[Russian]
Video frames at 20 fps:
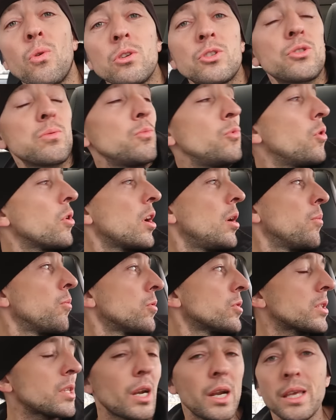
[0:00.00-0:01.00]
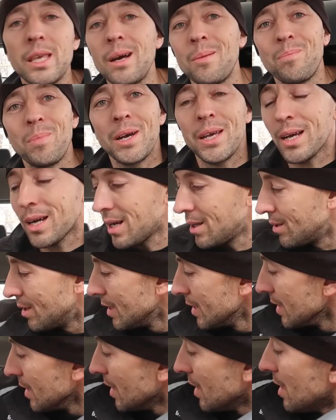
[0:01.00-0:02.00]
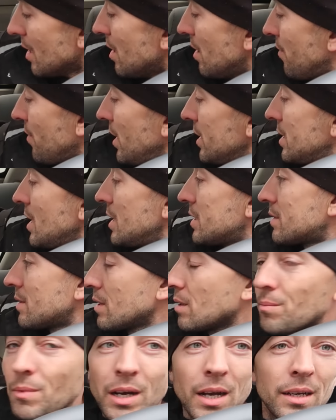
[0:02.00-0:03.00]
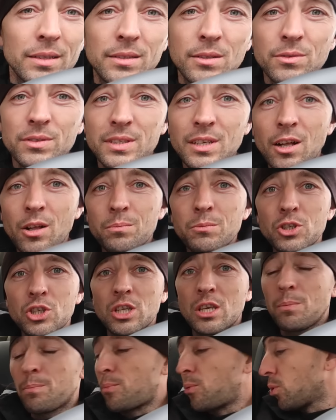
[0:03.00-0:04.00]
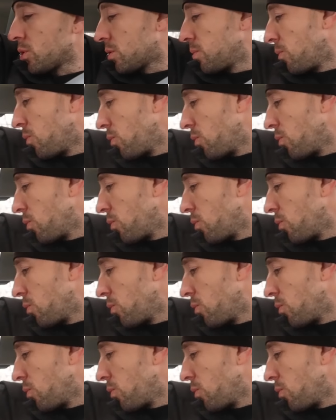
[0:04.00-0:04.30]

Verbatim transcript: очень много мусора. Я поехал в хозяйственный магазин, взял мешки под